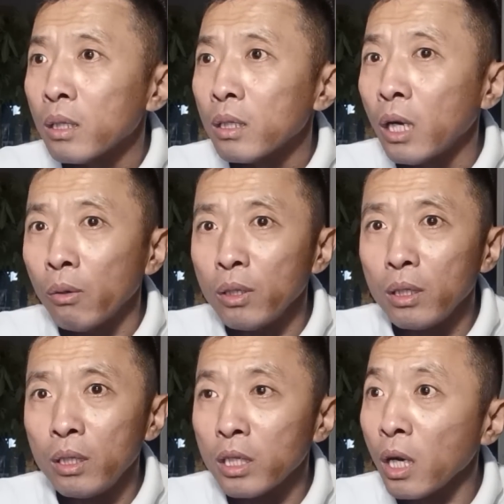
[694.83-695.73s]
然后
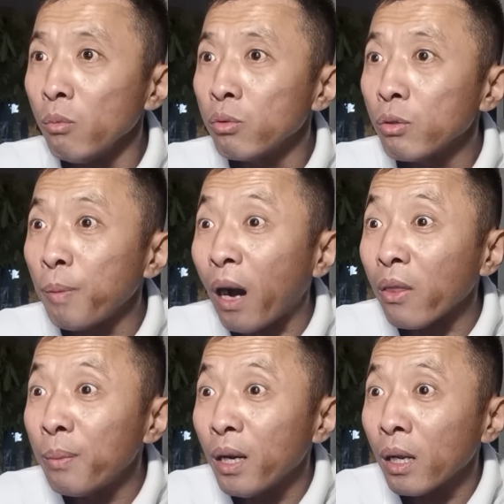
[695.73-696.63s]
一上午就把
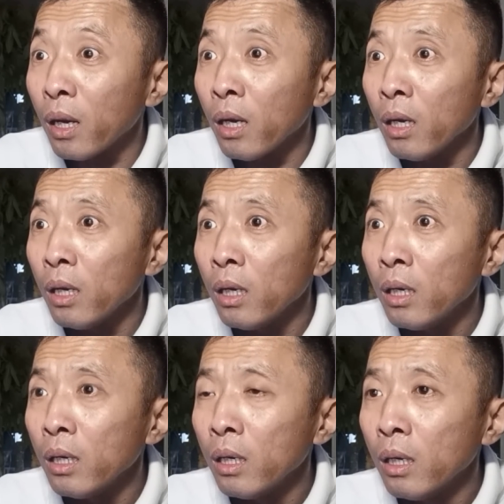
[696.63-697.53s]
案子破了。
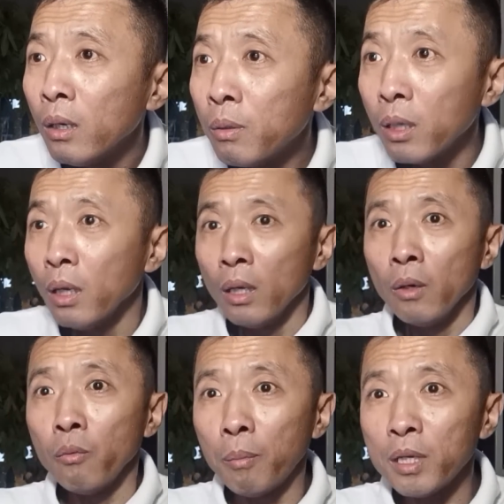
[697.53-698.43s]

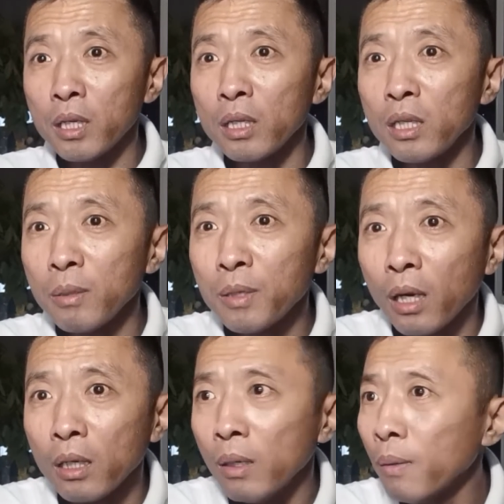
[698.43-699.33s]
我们设计这么
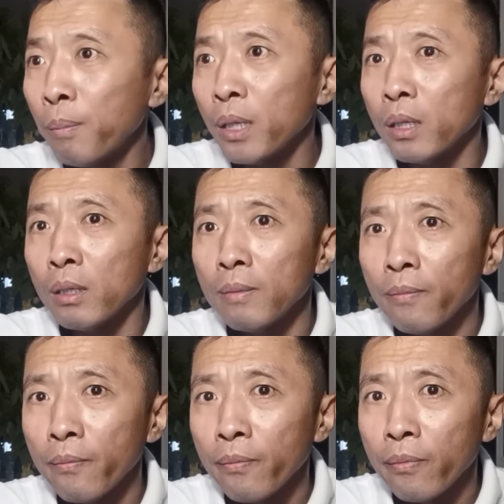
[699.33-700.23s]
长的不可能，
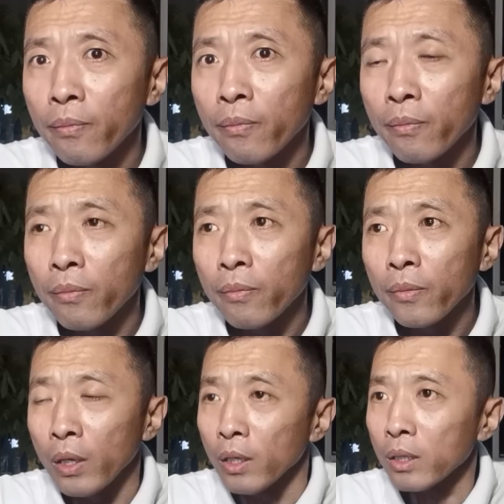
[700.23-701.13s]

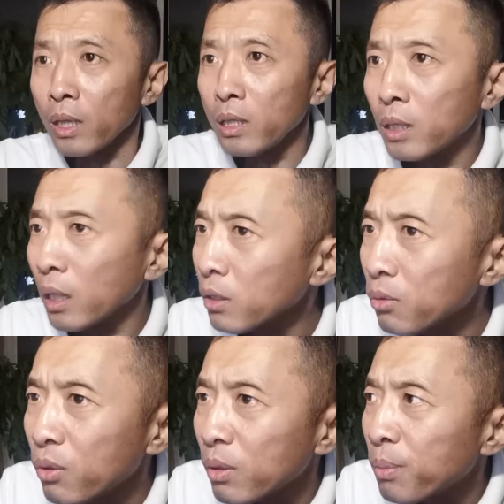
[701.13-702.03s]
但是他
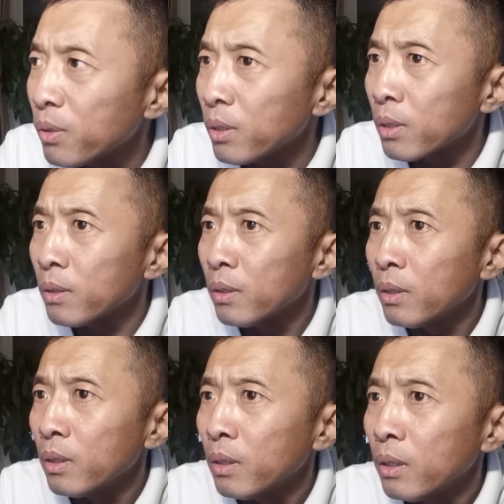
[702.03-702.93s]
就觉得不对劲儿，
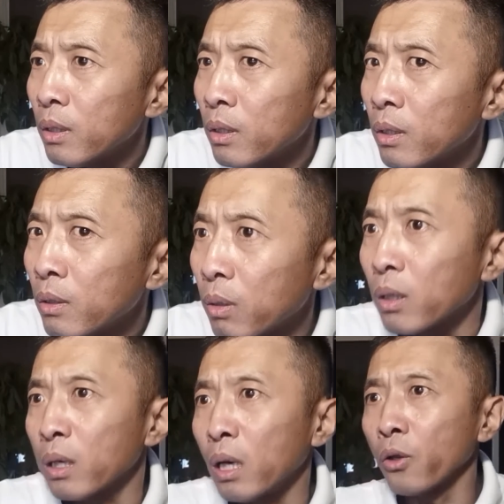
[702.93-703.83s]
说
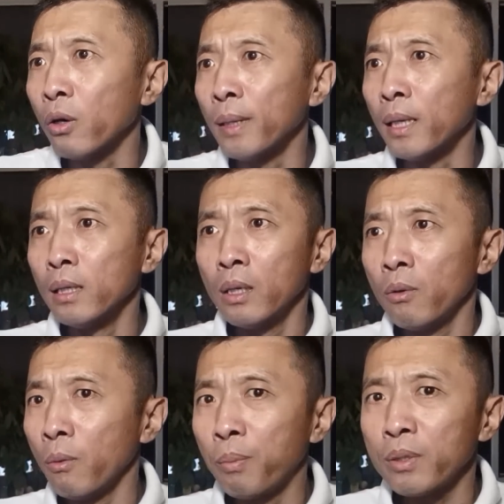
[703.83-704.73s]
拉倒吧，
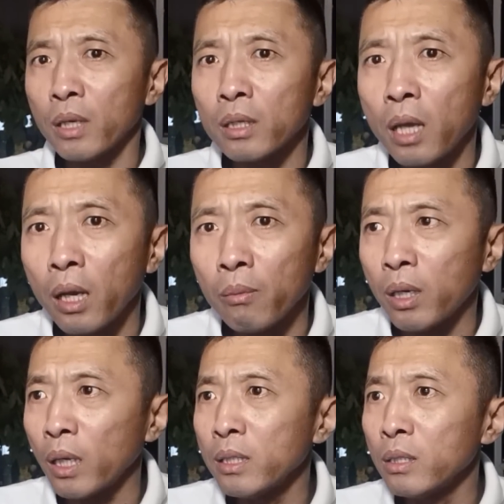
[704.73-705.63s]
我不能在这待，我
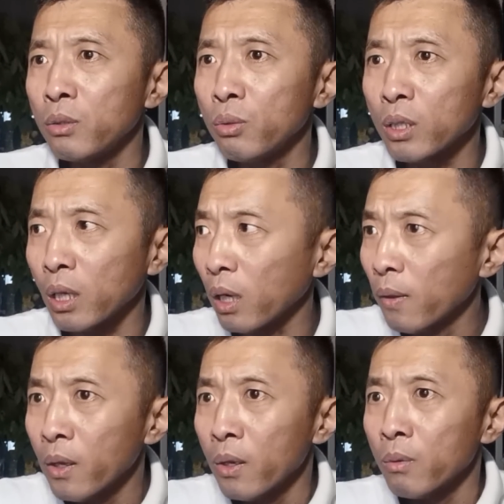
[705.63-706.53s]
赶紧去那啥，
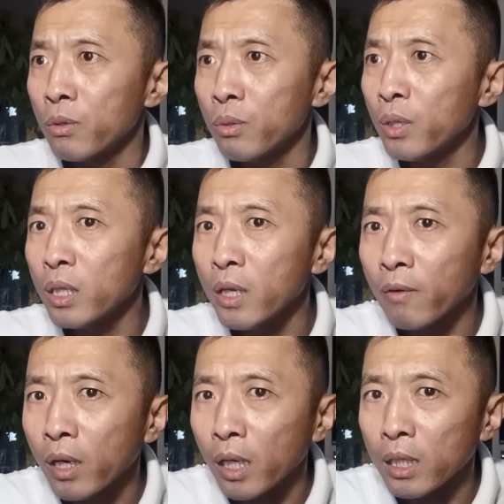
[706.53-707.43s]
我去那地
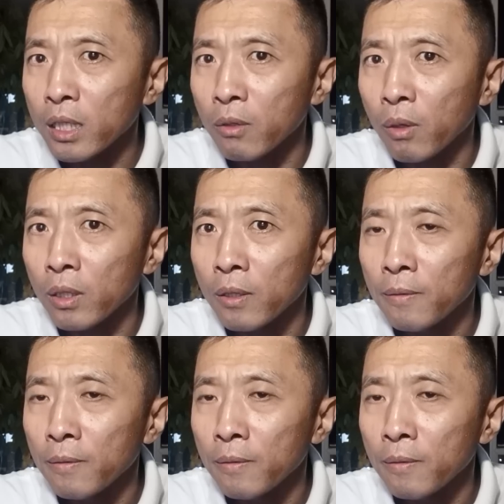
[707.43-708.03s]
方看一下情况去。